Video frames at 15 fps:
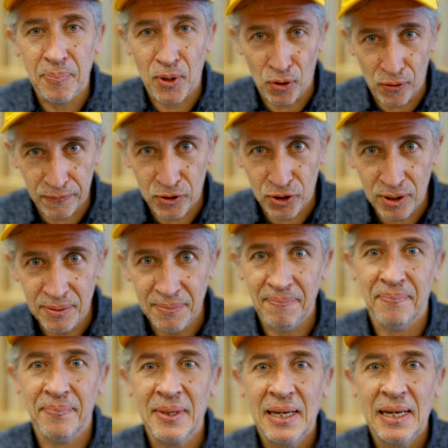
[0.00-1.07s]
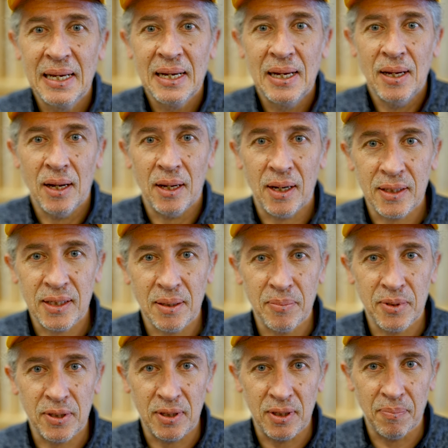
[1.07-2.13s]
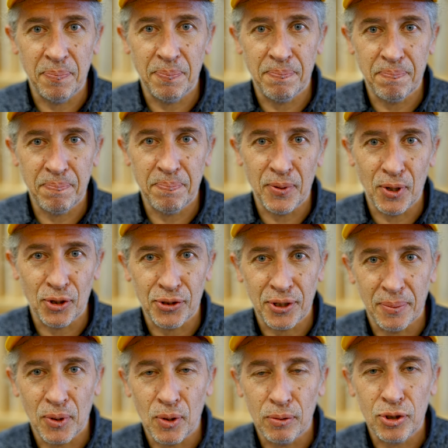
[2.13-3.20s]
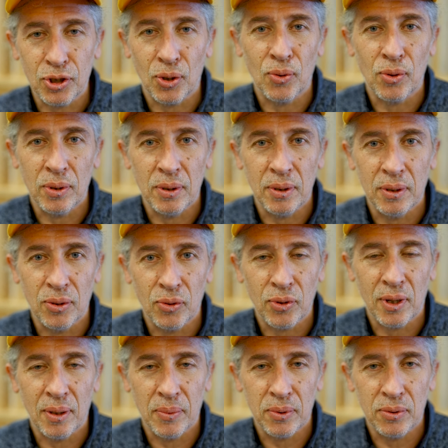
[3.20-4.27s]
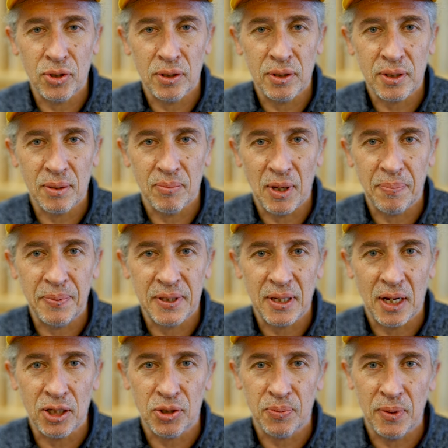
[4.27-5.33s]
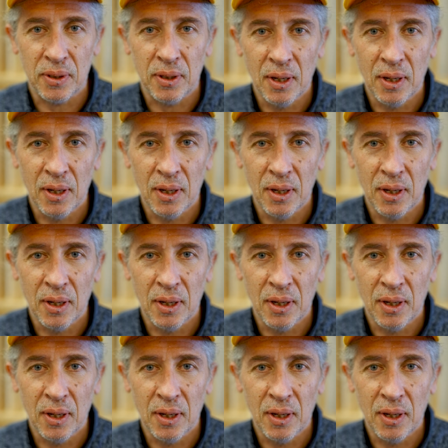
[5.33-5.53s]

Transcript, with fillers: Kopczyn. Razem z Piotrem Kucią i Jurkiem Rudzińskim napisaliśmy